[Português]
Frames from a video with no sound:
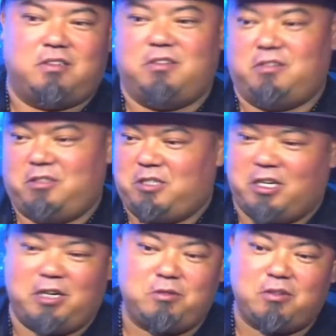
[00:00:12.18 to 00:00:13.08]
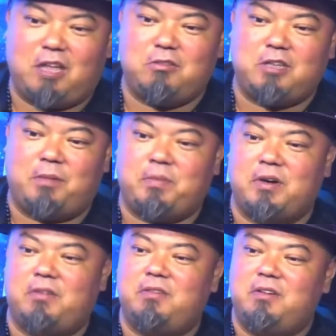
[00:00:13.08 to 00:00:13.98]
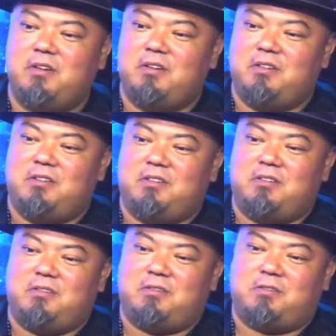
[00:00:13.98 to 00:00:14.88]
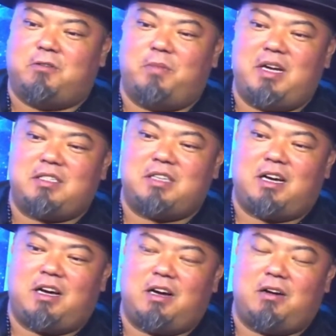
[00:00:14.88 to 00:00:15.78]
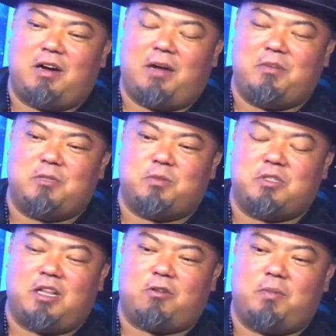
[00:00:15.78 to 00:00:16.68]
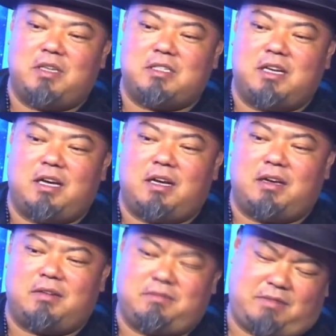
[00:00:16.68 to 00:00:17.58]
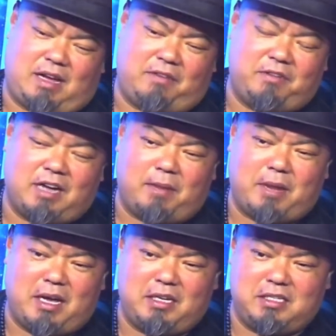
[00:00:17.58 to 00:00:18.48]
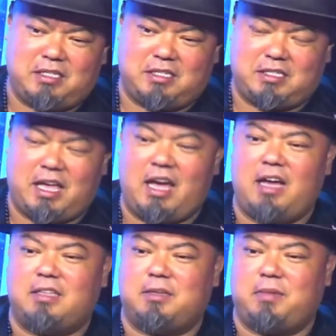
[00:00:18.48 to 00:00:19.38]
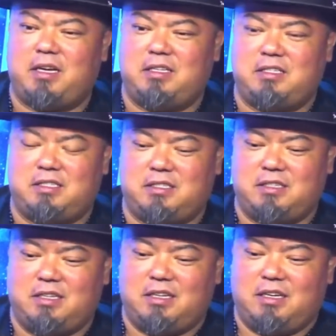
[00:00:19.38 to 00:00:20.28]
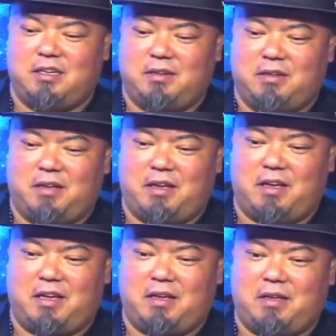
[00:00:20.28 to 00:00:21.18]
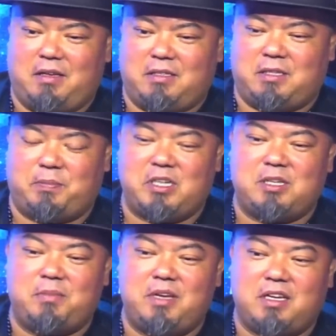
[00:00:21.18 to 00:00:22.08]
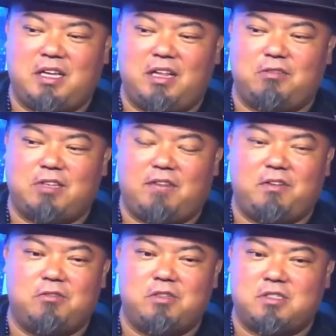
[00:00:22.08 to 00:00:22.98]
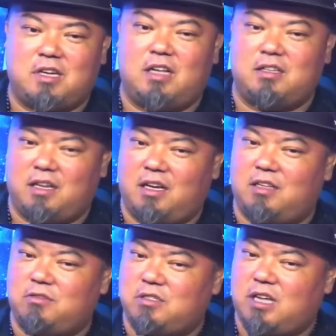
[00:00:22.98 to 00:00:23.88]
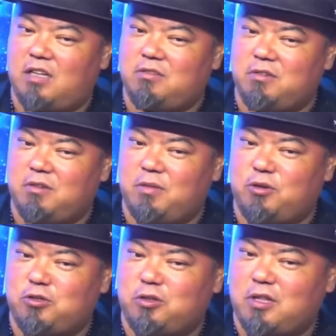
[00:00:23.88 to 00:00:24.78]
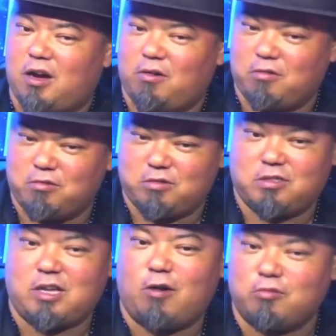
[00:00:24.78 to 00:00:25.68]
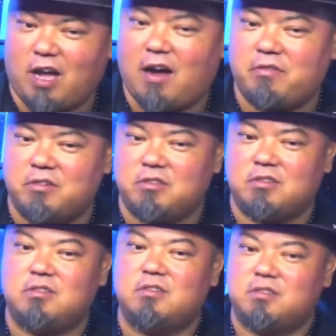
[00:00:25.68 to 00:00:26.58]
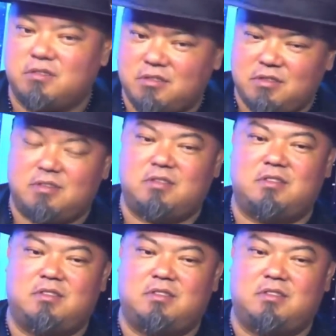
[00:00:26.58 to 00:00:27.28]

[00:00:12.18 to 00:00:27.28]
Chegando lá no Japão, começa. A minha esposa ela começa a ficar mais quieta, mais. É, você percebia que ela não estava num estado, é, num estado emocional saudável. É, mas aí você fala, pô, talvez seja